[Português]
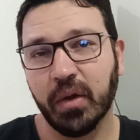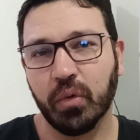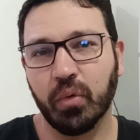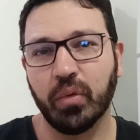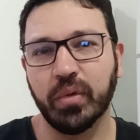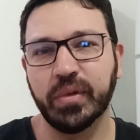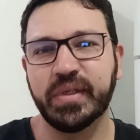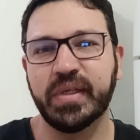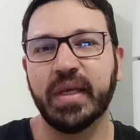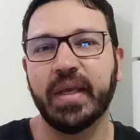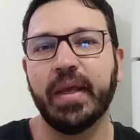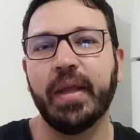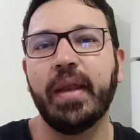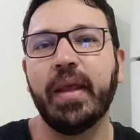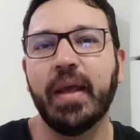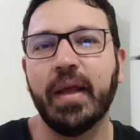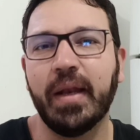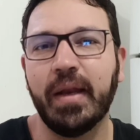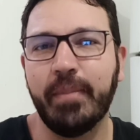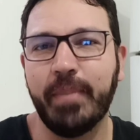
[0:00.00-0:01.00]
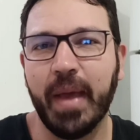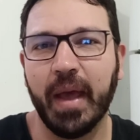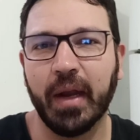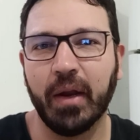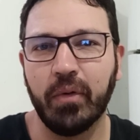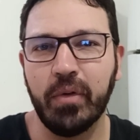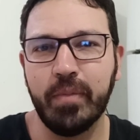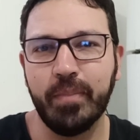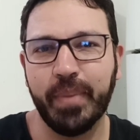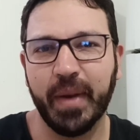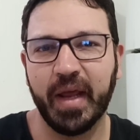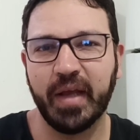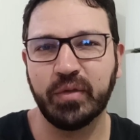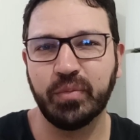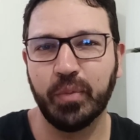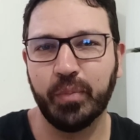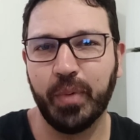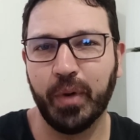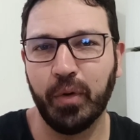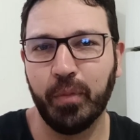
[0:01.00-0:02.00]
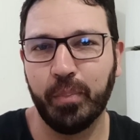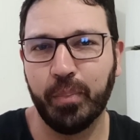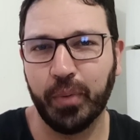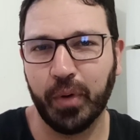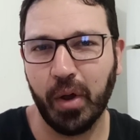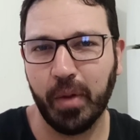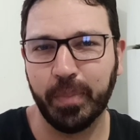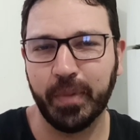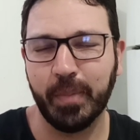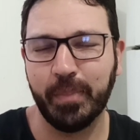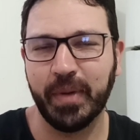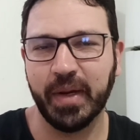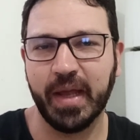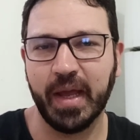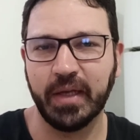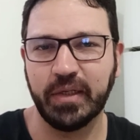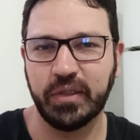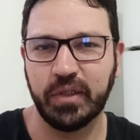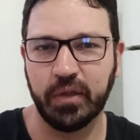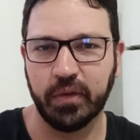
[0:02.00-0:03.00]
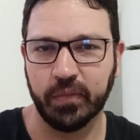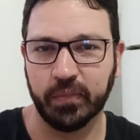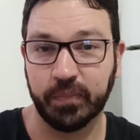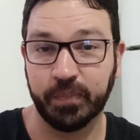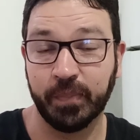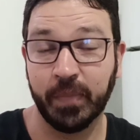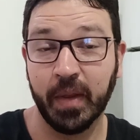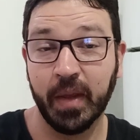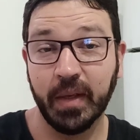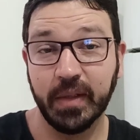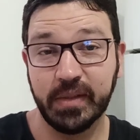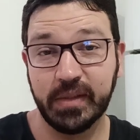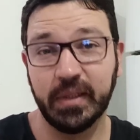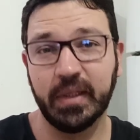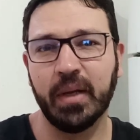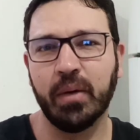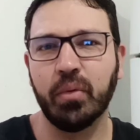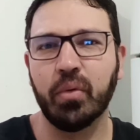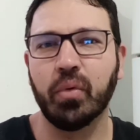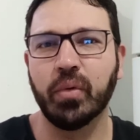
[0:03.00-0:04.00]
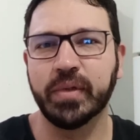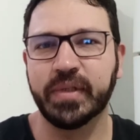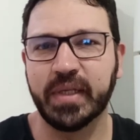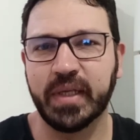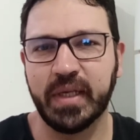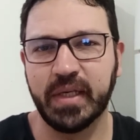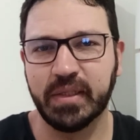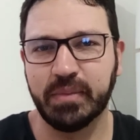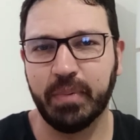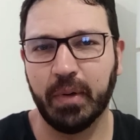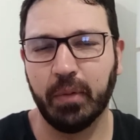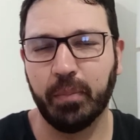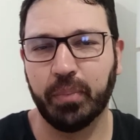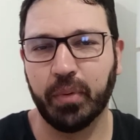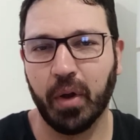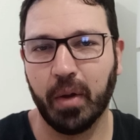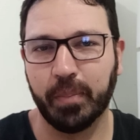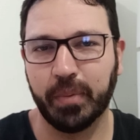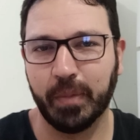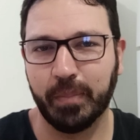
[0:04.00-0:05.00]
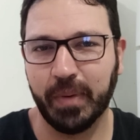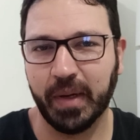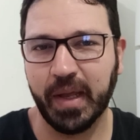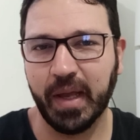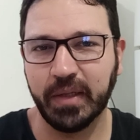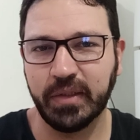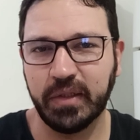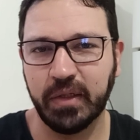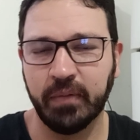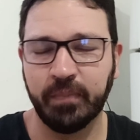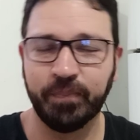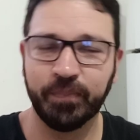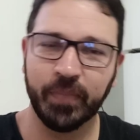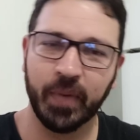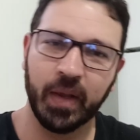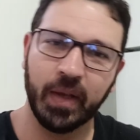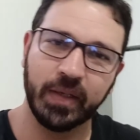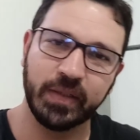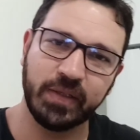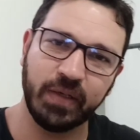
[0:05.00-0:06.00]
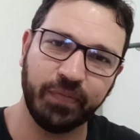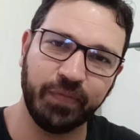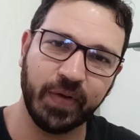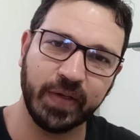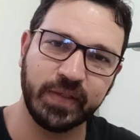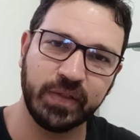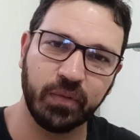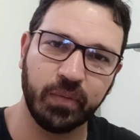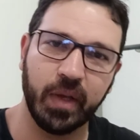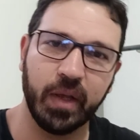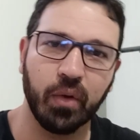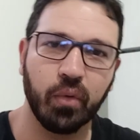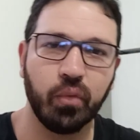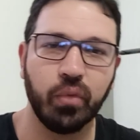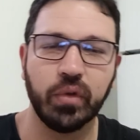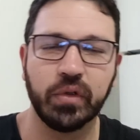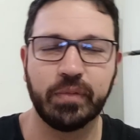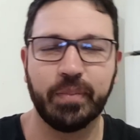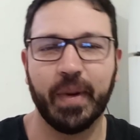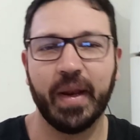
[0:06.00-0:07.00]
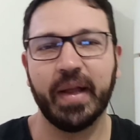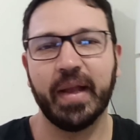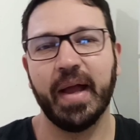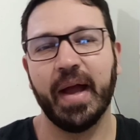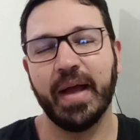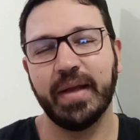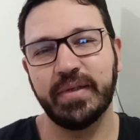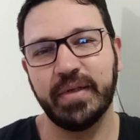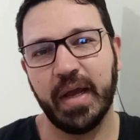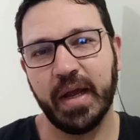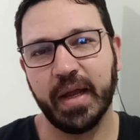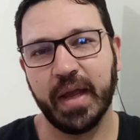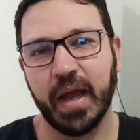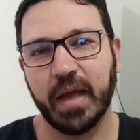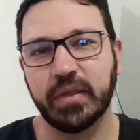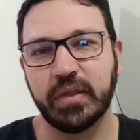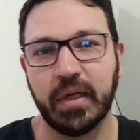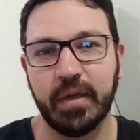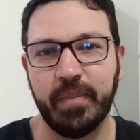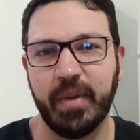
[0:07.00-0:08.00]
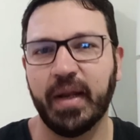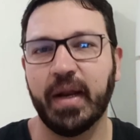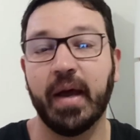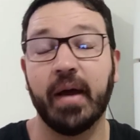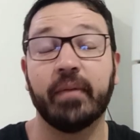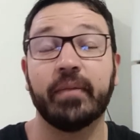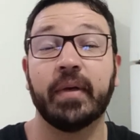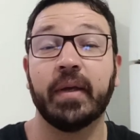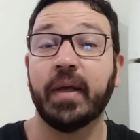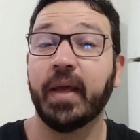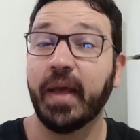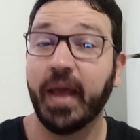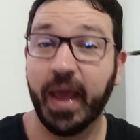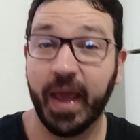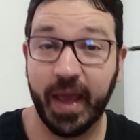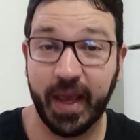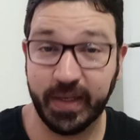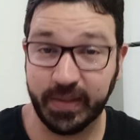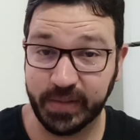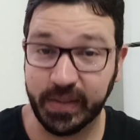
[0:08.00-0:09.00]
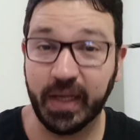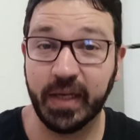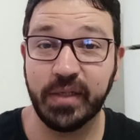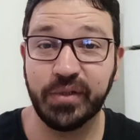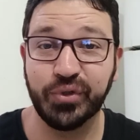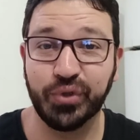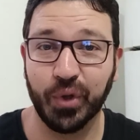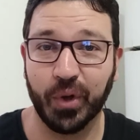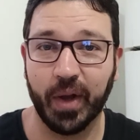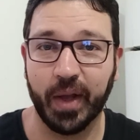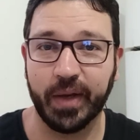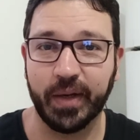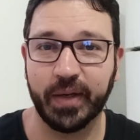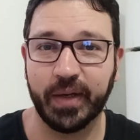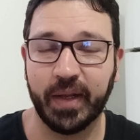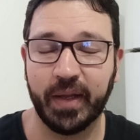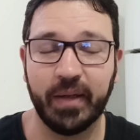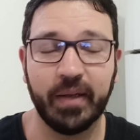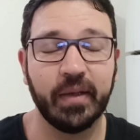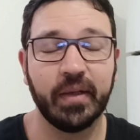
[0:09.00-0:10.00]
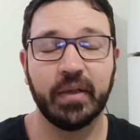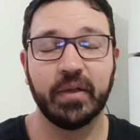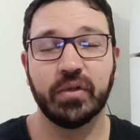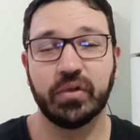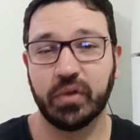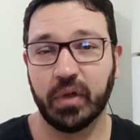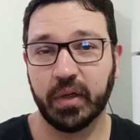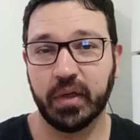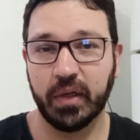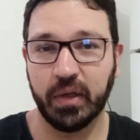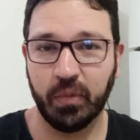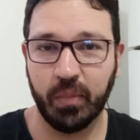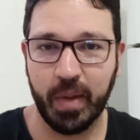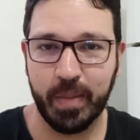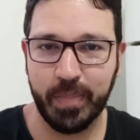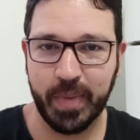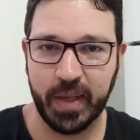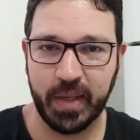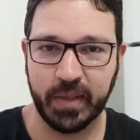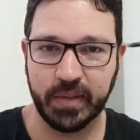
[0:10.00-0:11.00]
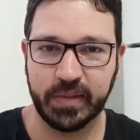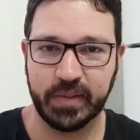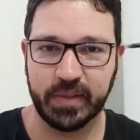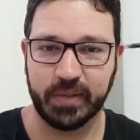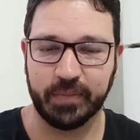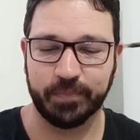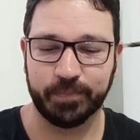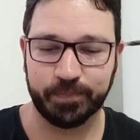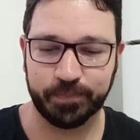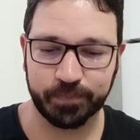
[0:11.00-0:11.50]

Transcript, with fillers: conseguiria liberar o um empréstimo pelo próprio aplicativo. Se não conseguisse pelo próprio aplicativo, você fazia um recurso para a Caixa e a Caixa liberava. Essa era a história, né? Só que não é bem assim.